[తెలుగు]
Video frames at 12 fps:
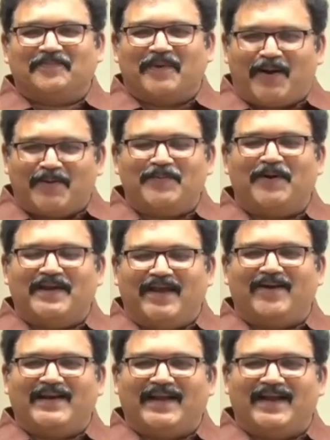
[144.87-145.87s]
బాబుమోహన్
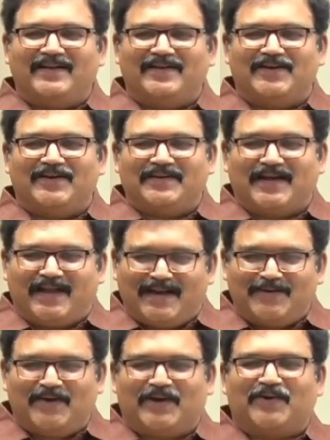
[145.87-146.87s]
ఏమడిగాడు అరే
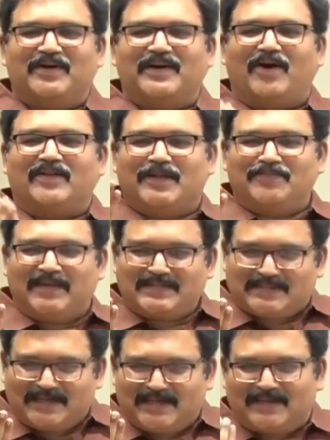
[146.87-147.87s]
నువ్వు ఇక్కడున్న అవతల
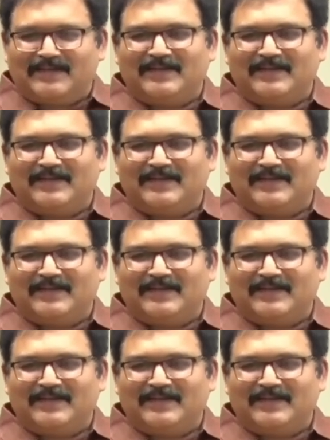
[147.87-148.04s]
మనిషిని